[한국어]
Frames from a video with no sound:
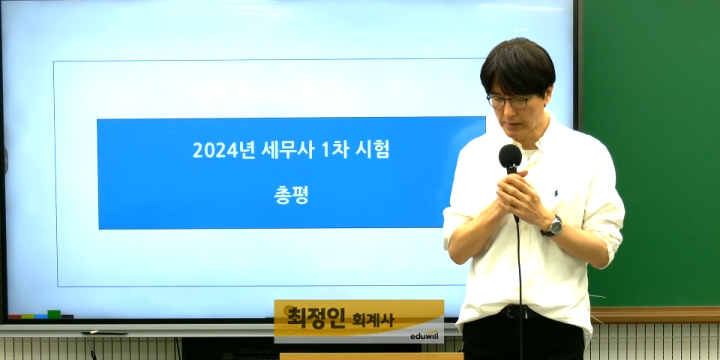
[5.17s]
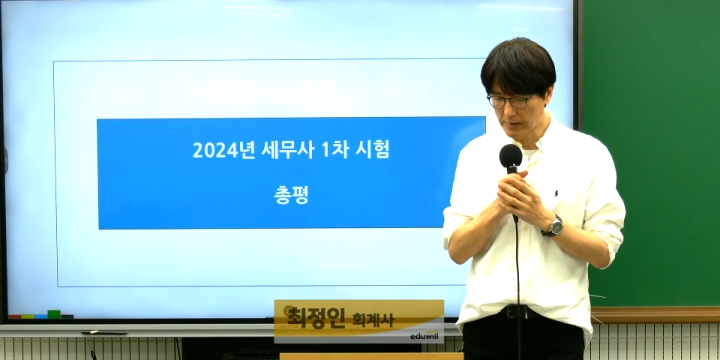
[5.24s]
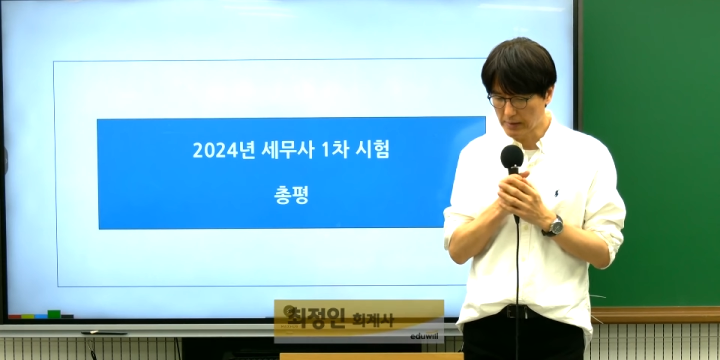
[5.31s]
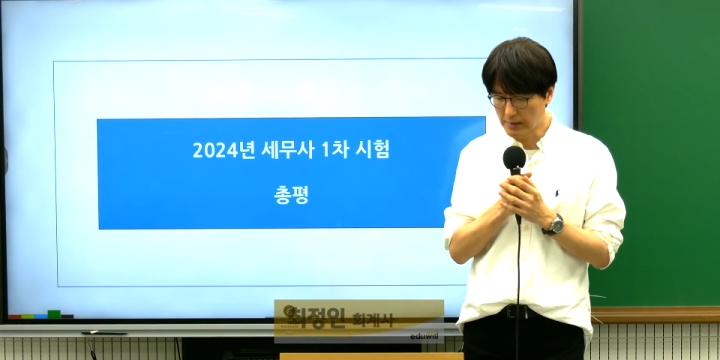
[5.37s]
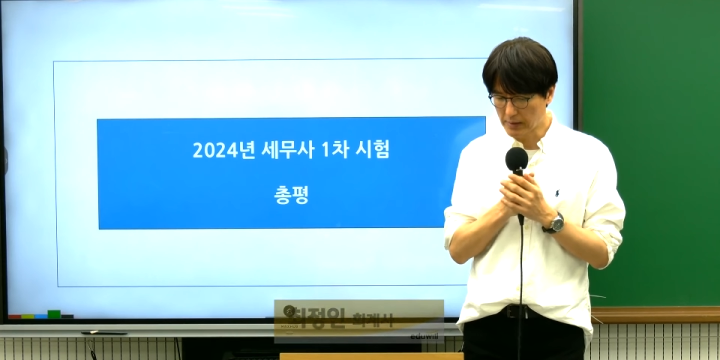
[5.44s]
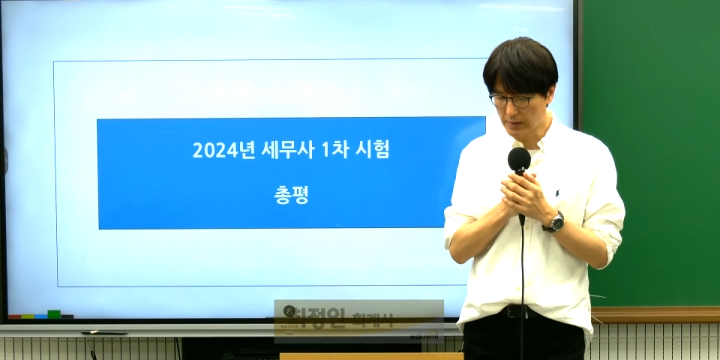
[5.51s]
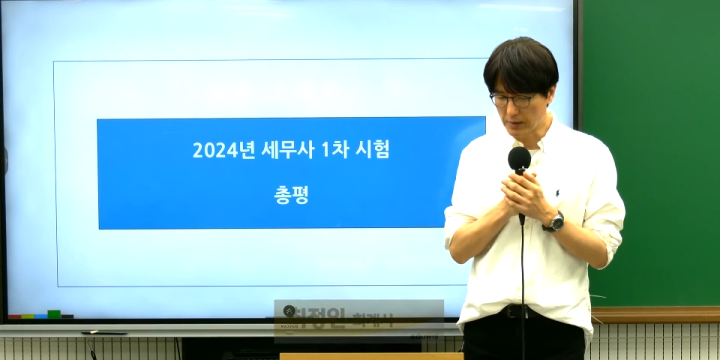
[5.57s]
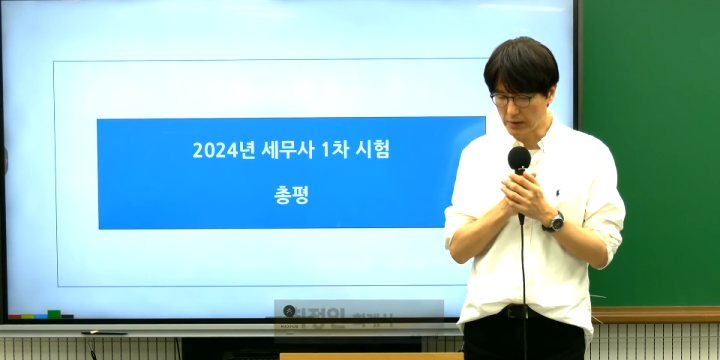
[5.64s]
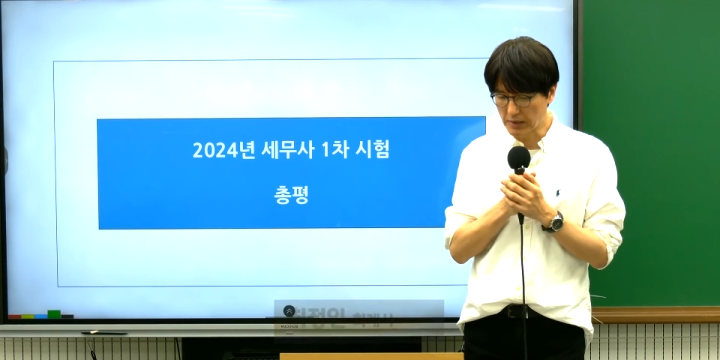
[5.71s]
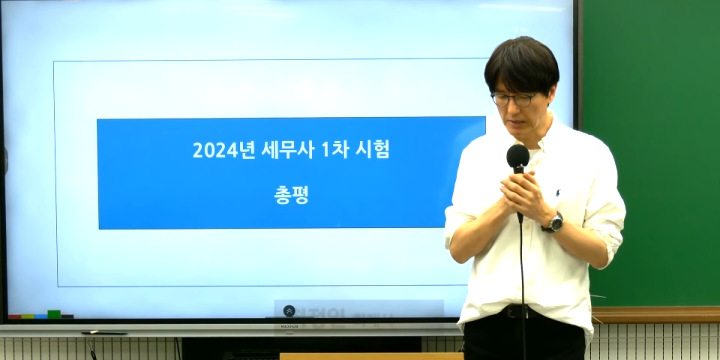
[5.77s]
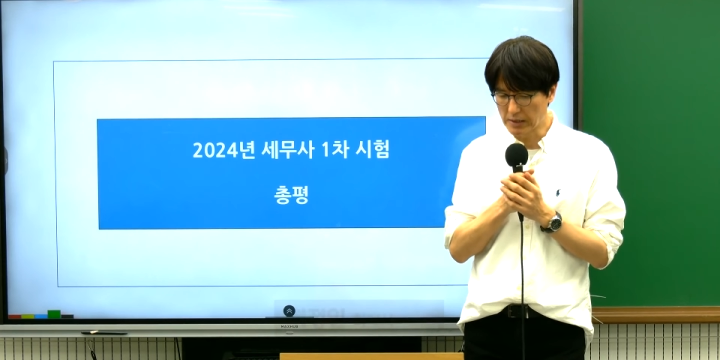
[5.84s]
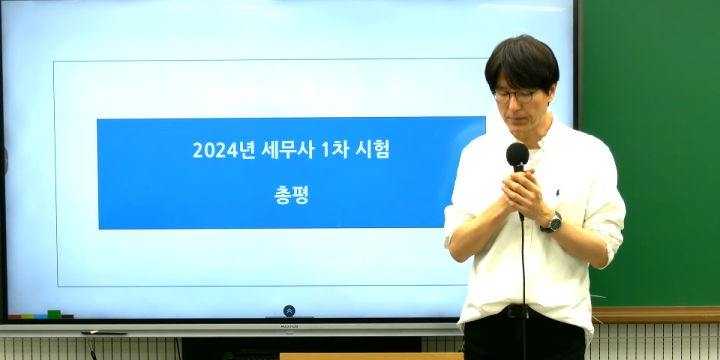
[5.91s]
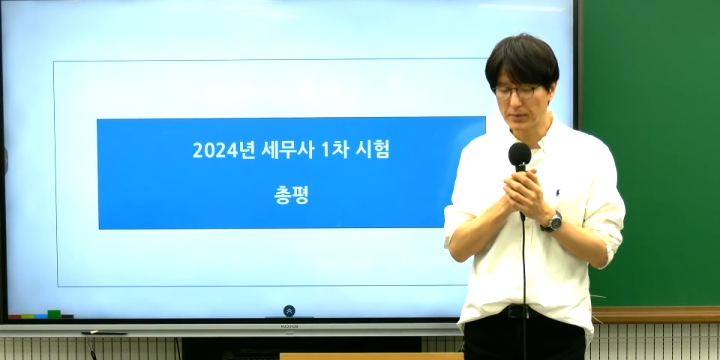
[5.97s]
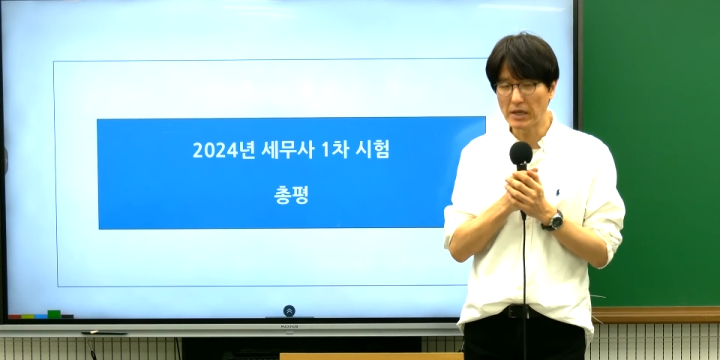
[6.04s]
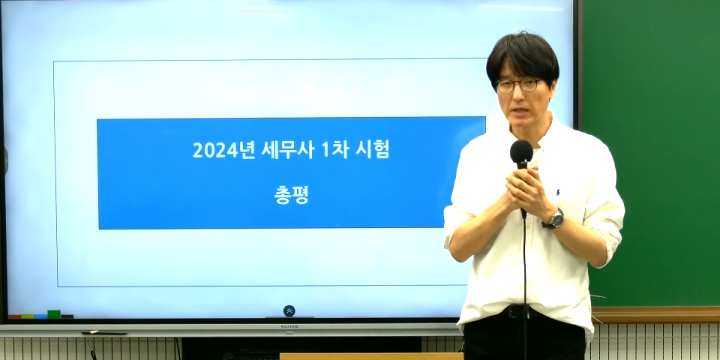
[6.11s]
그
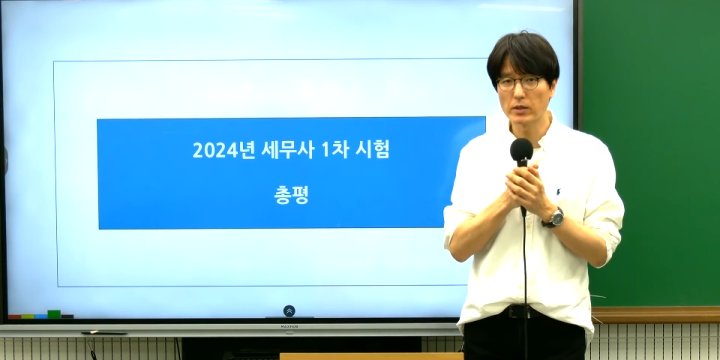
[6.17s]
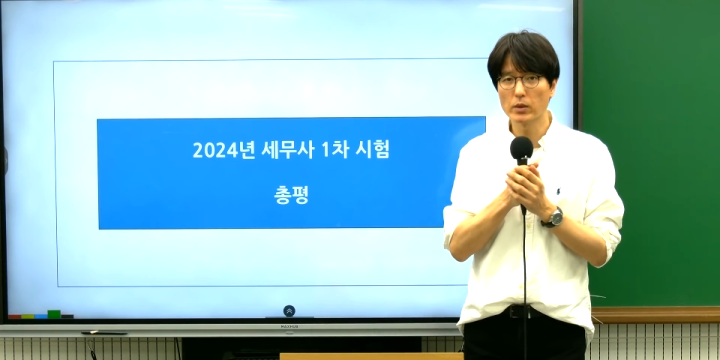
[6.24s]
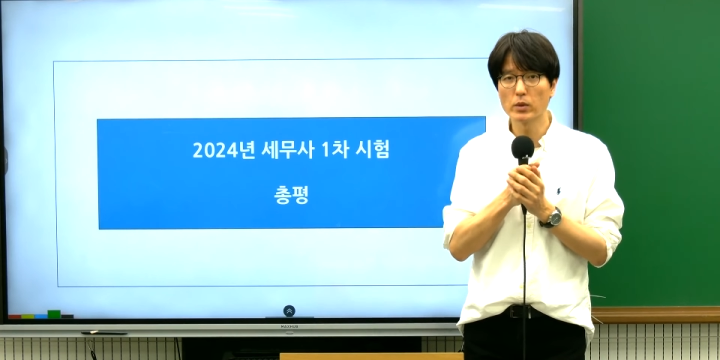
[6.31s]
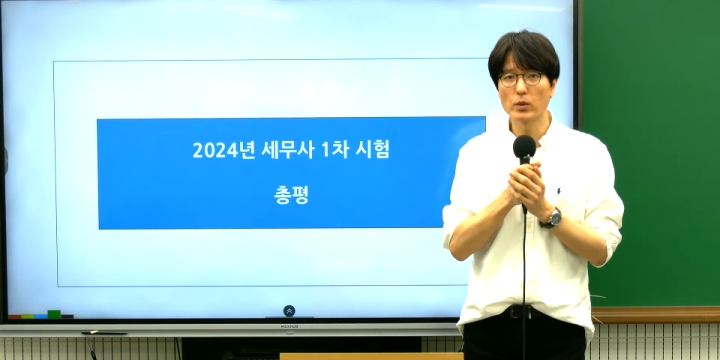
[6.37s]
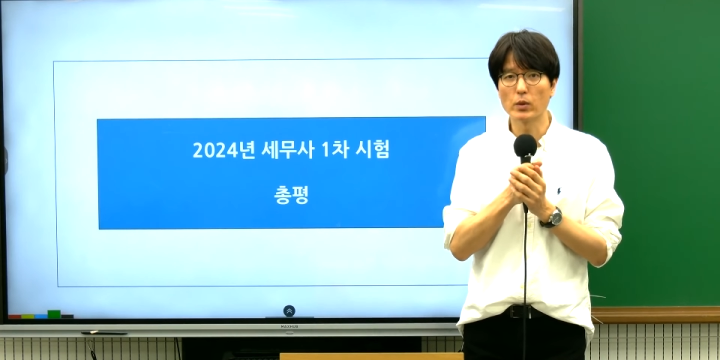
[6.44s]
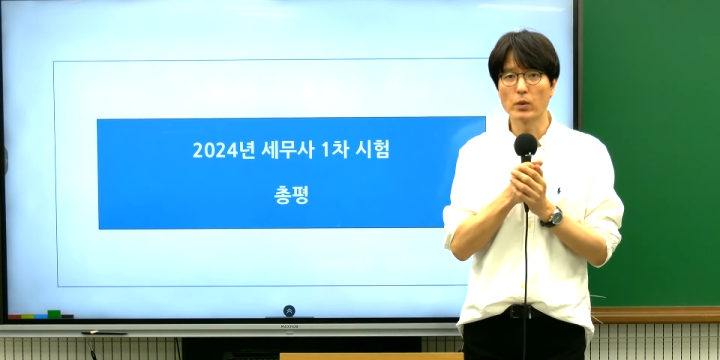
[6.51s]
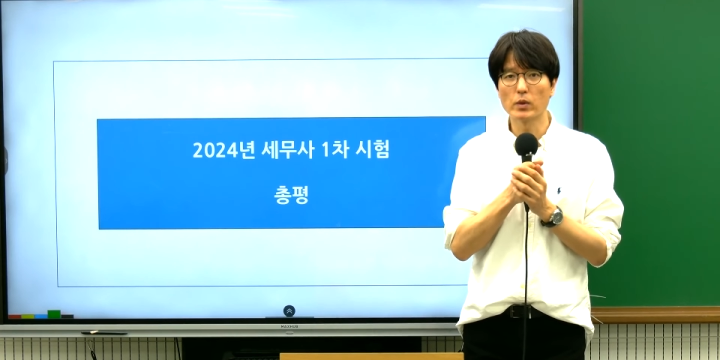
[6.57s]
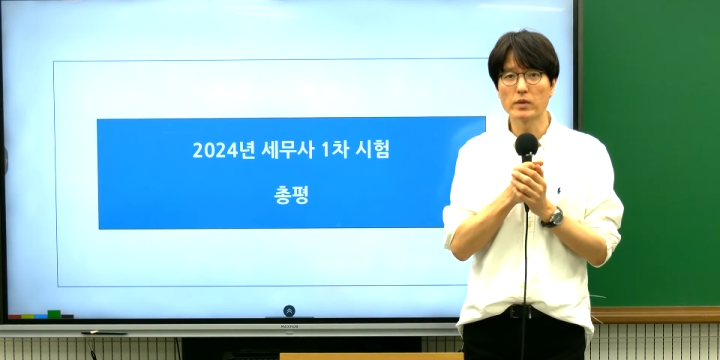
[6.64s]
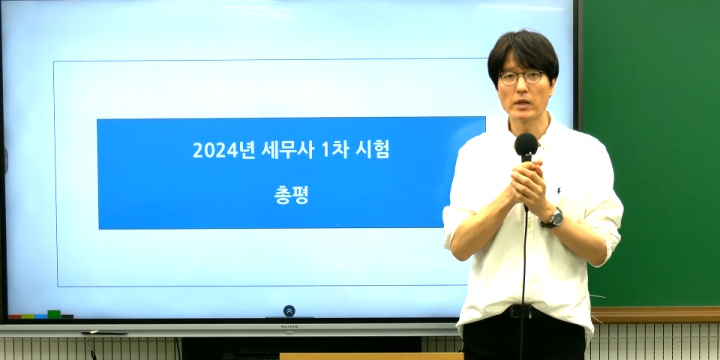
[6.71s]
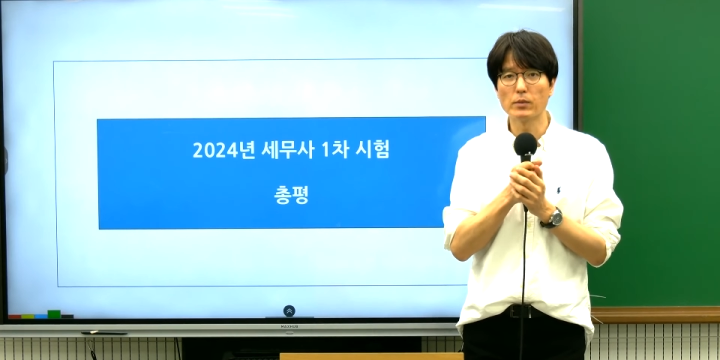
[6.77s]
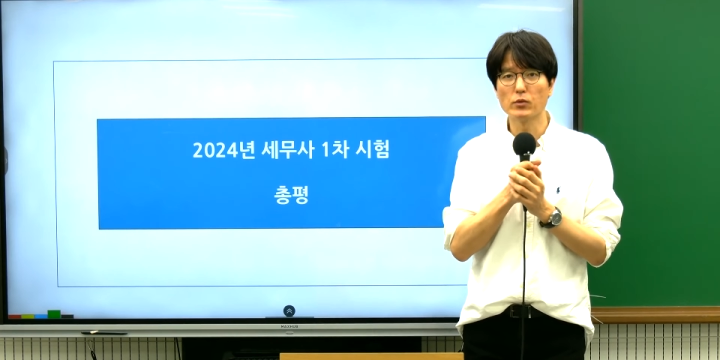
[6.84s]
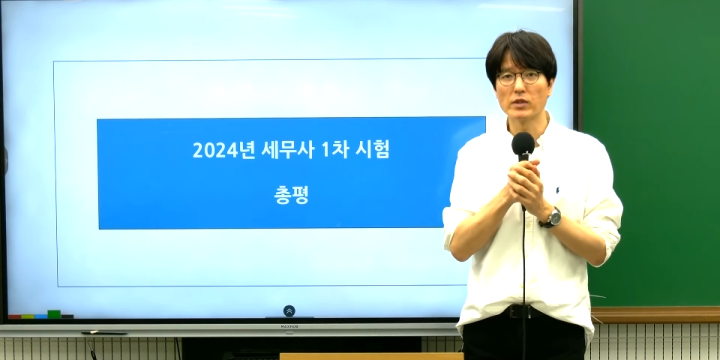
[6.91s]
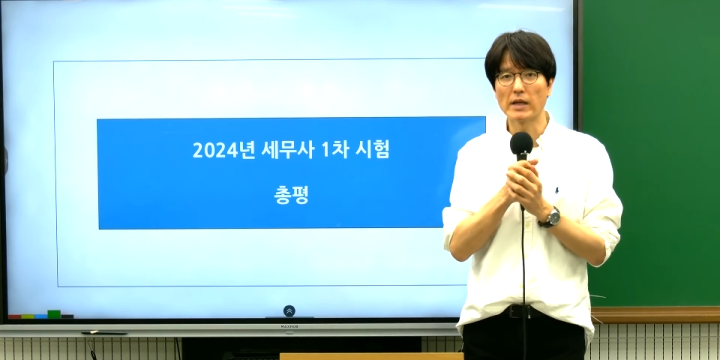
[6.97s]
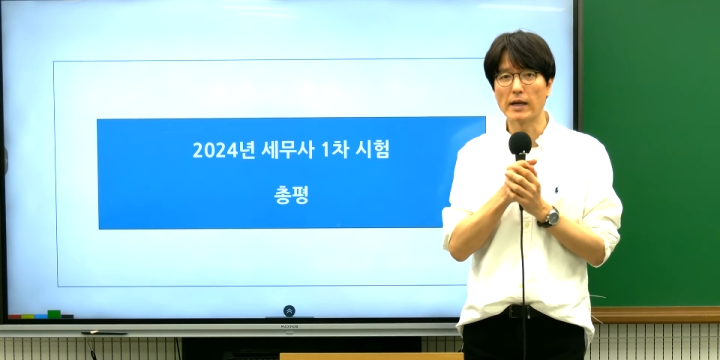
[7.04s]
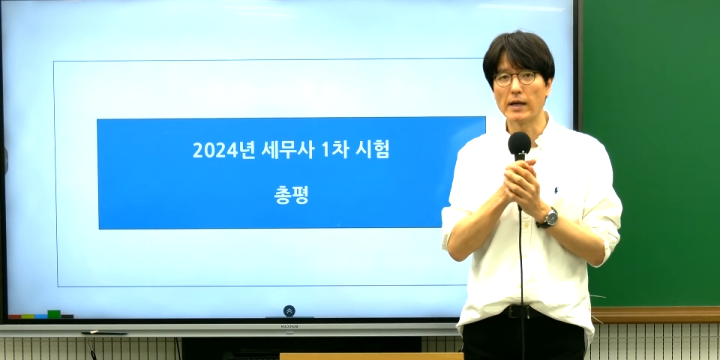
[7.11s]
이천이십사 년도
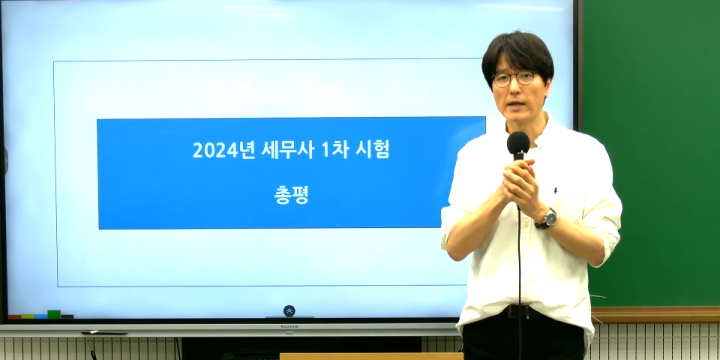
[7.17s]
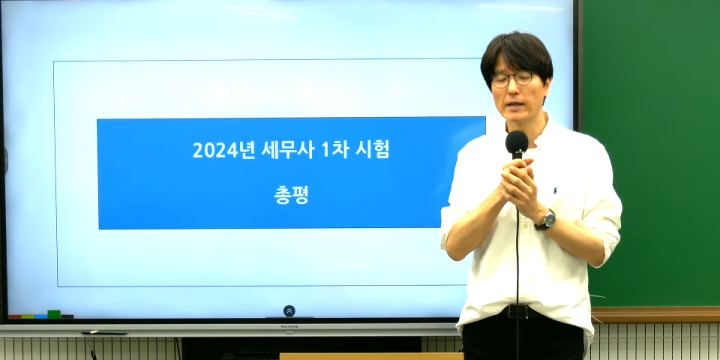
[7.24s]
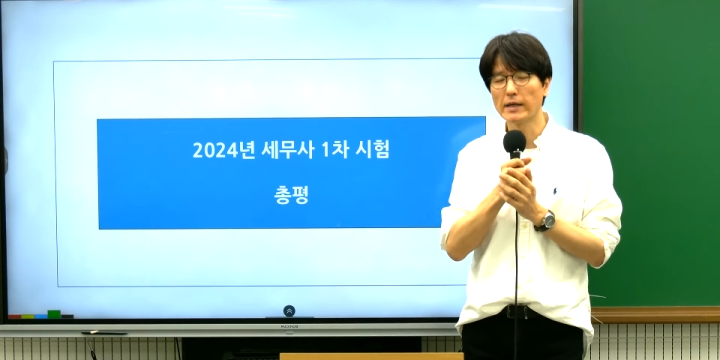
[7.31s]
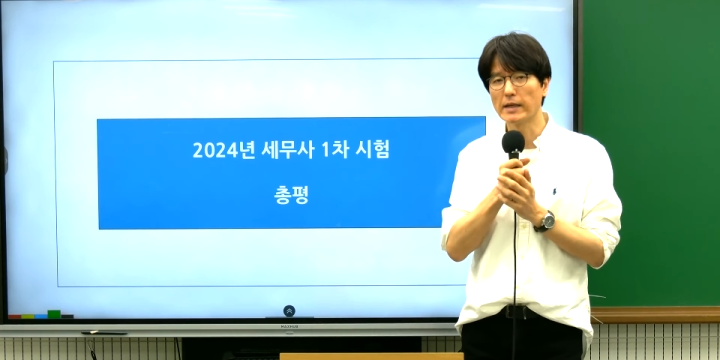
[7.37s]
세무사